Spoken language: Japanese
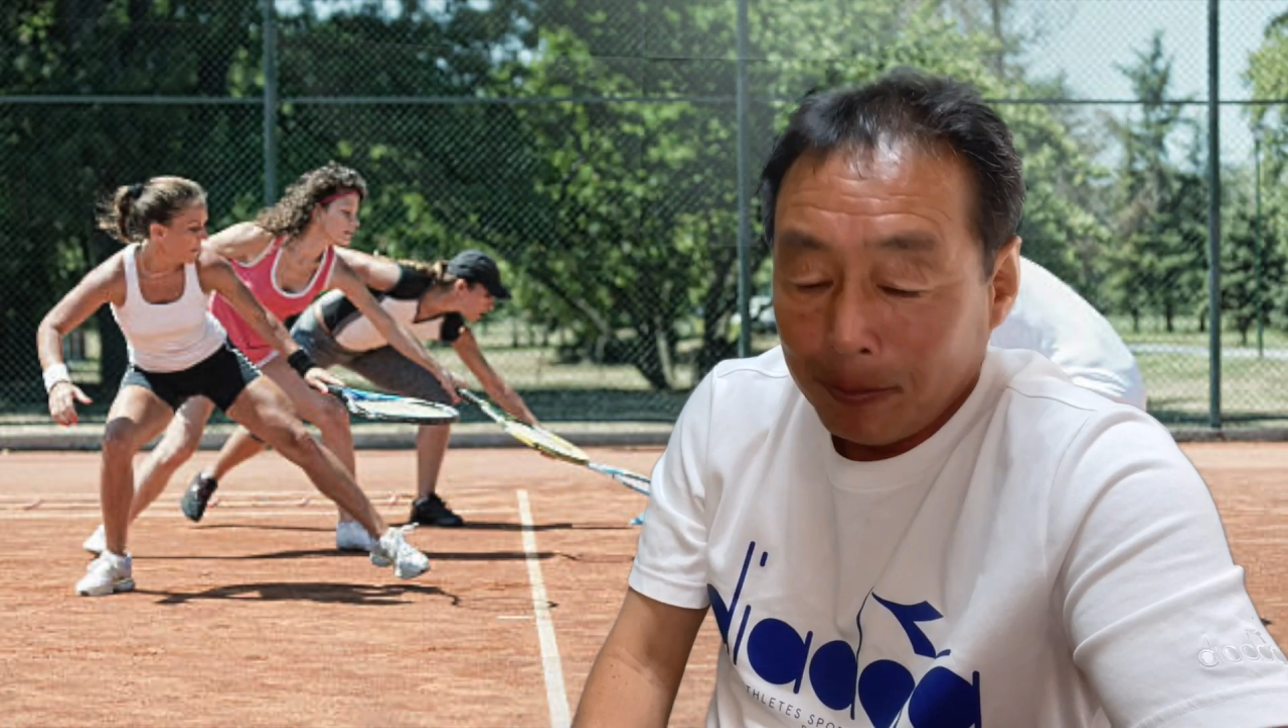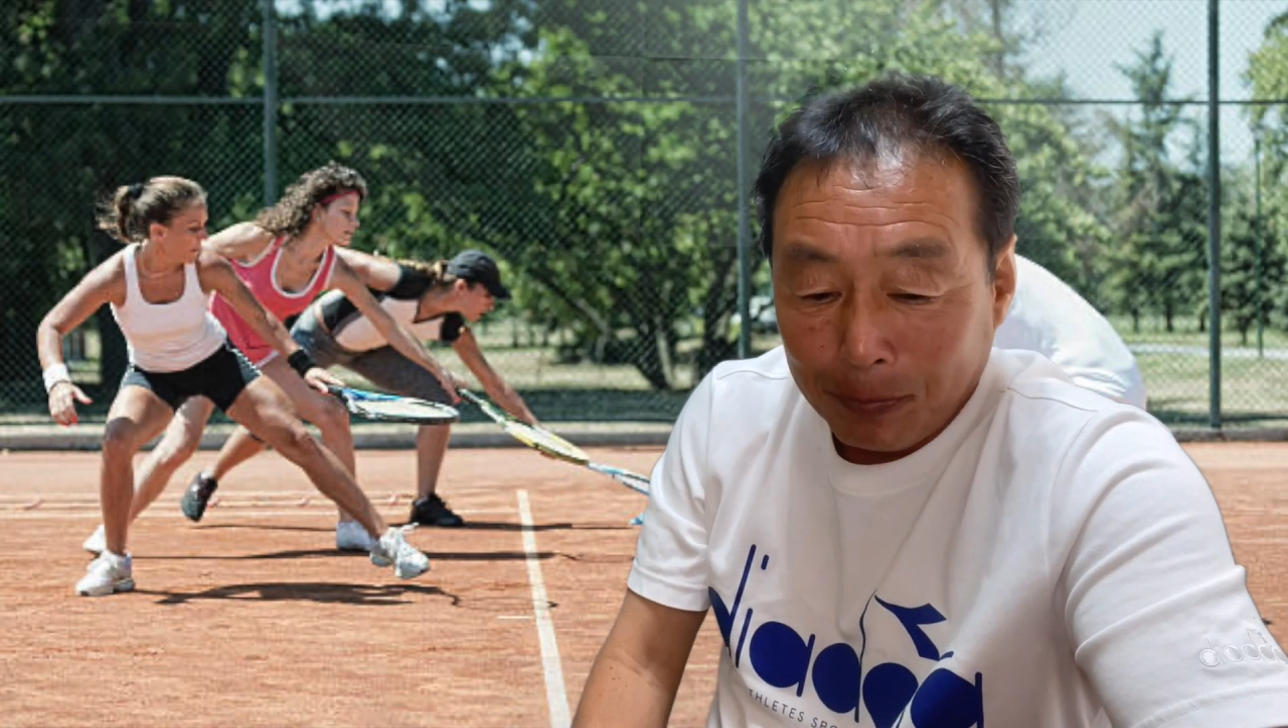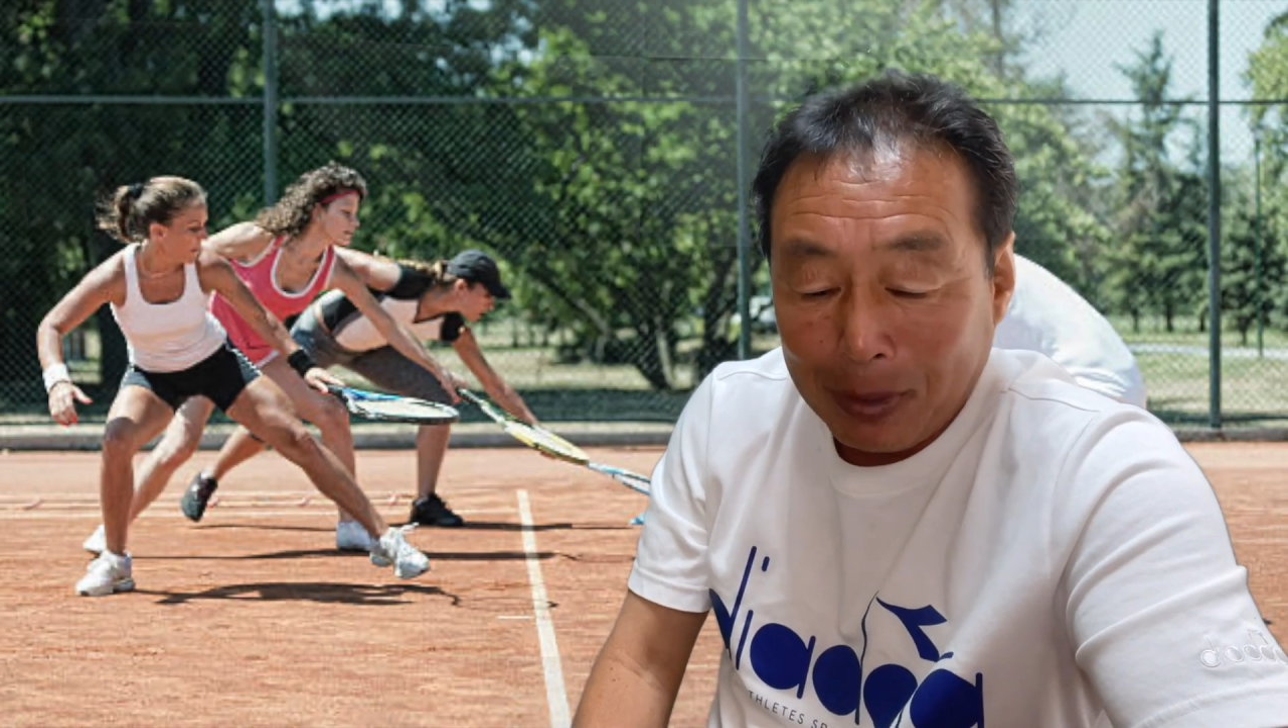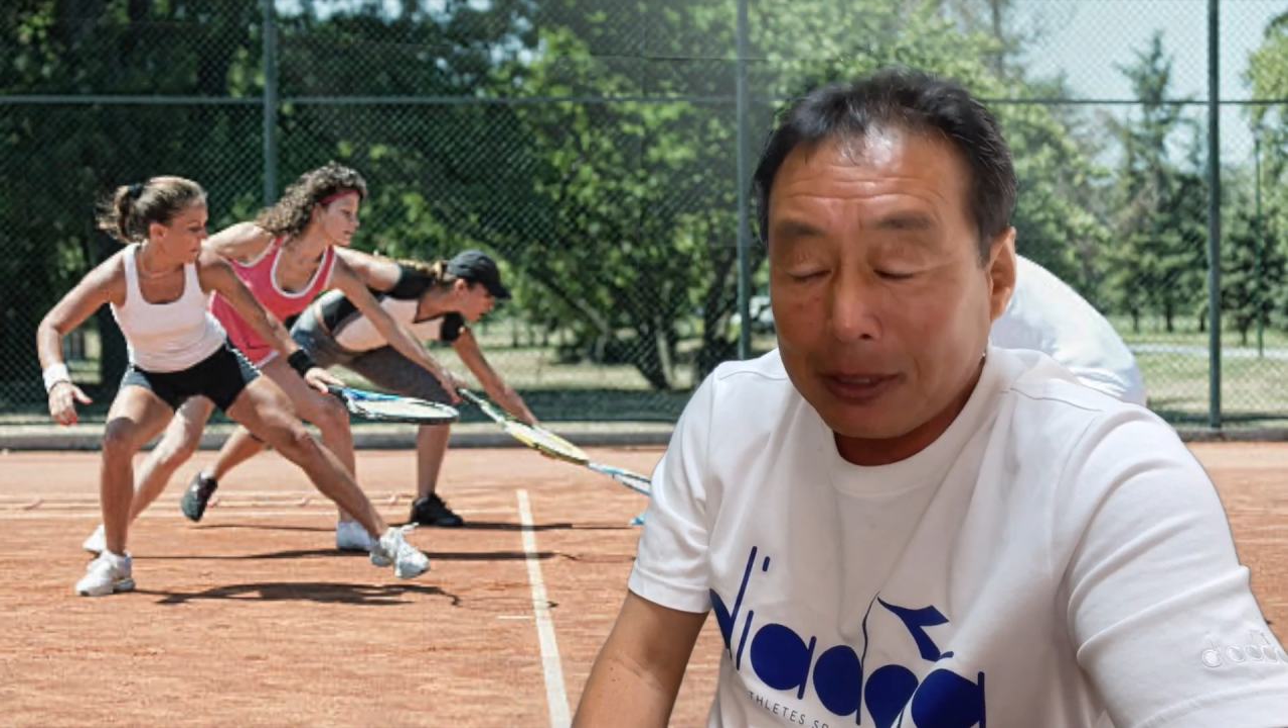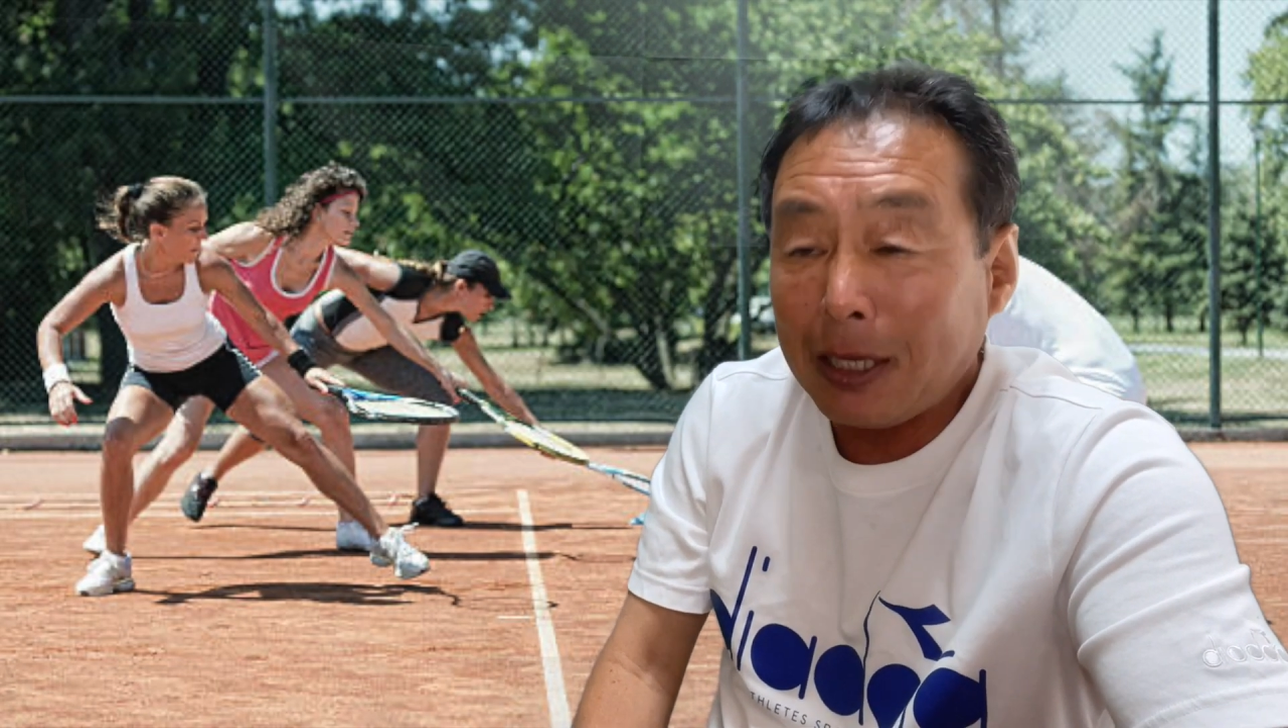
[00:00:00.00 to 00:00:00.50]

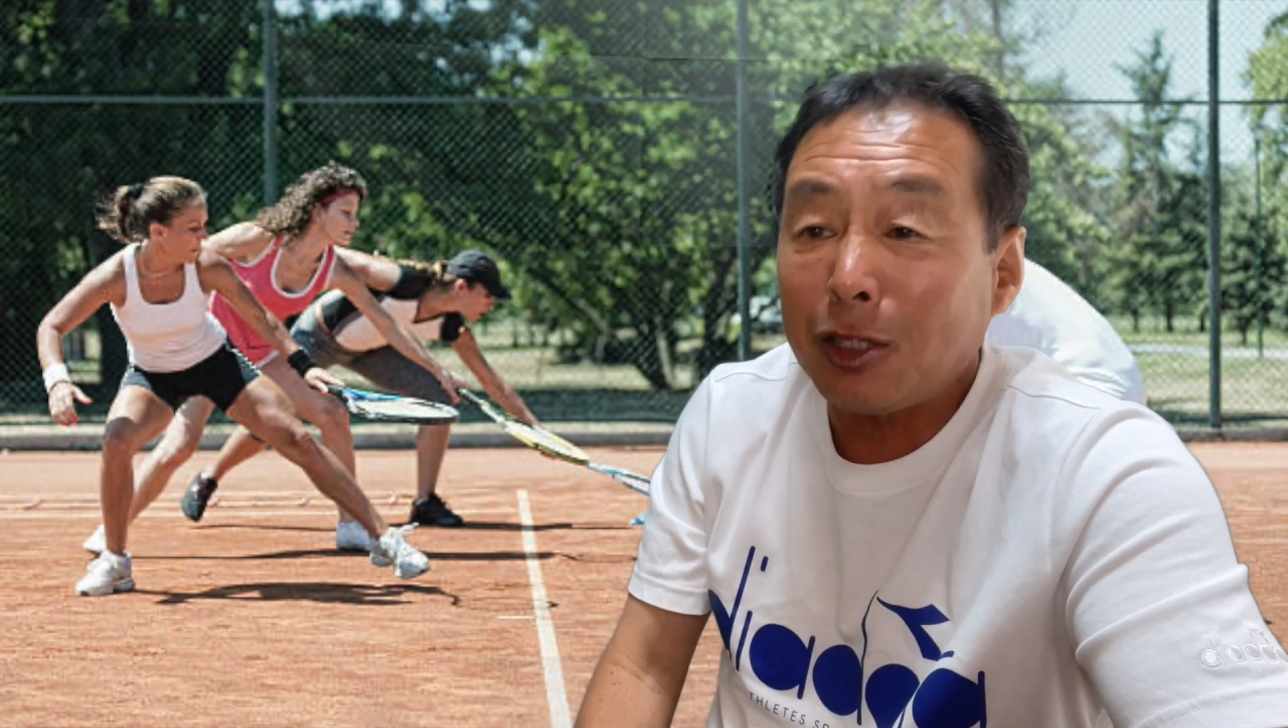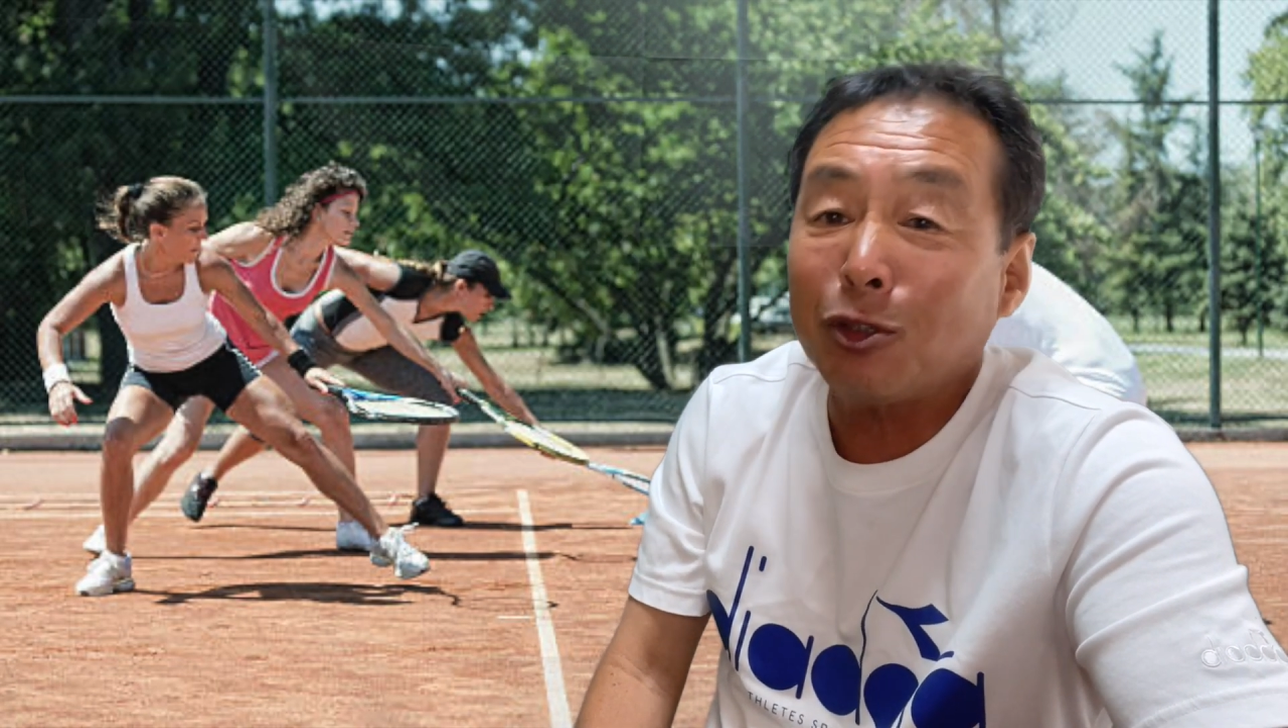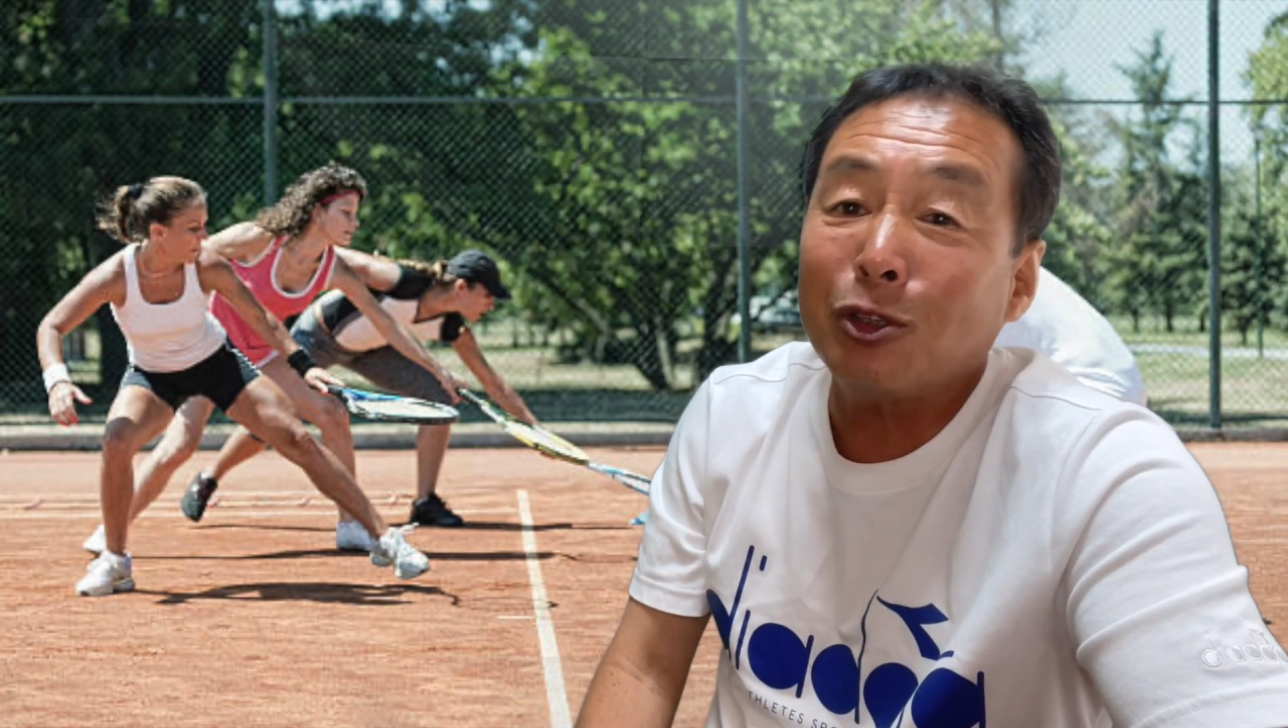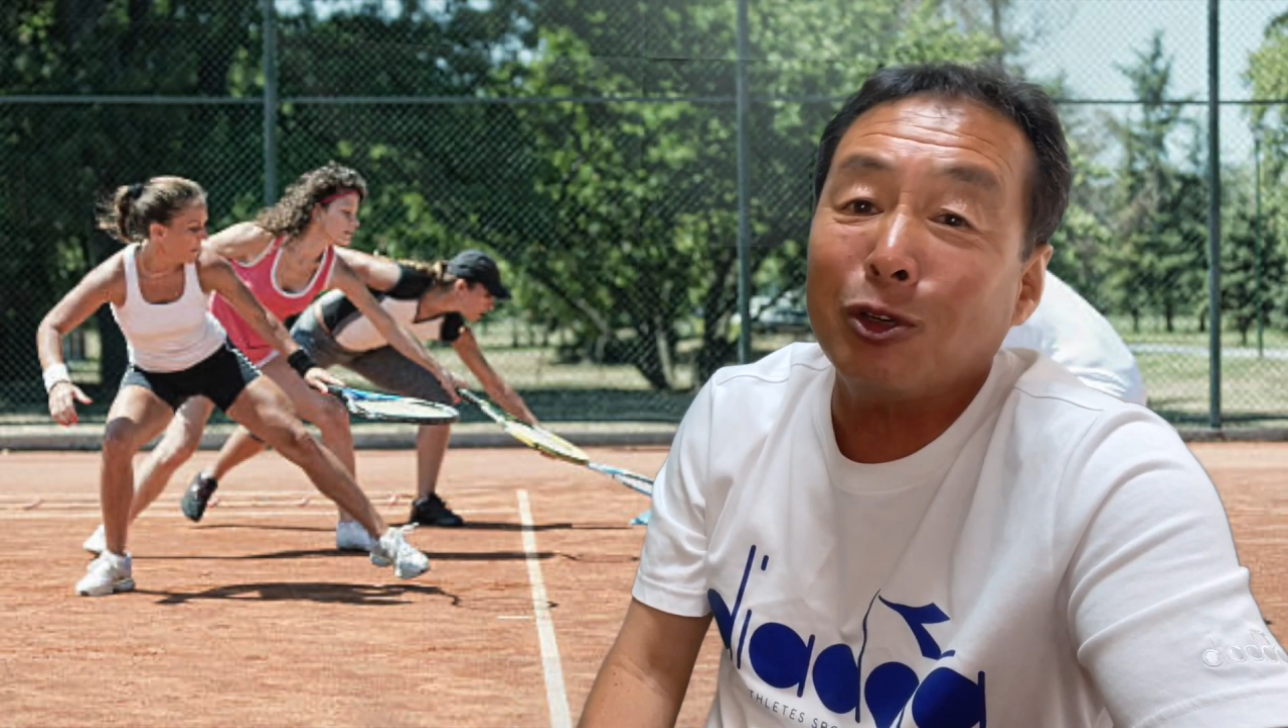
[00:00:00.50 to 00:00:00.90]
まあ、戦術